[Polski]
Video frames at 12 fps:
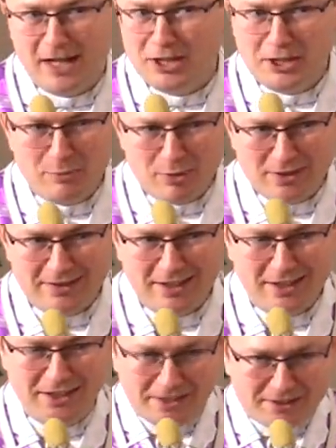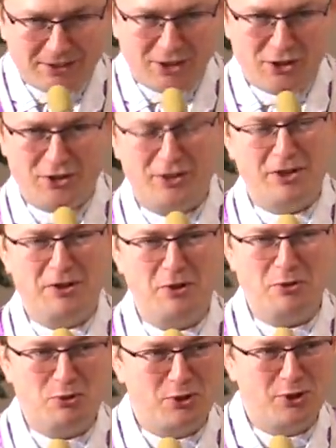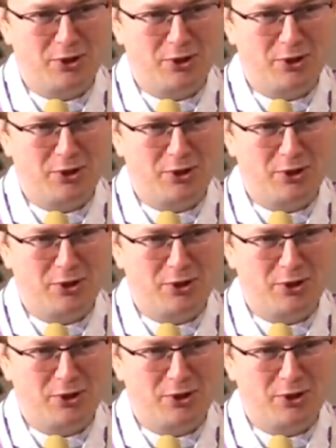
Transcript: ale nie przestaje istnieć, tylko już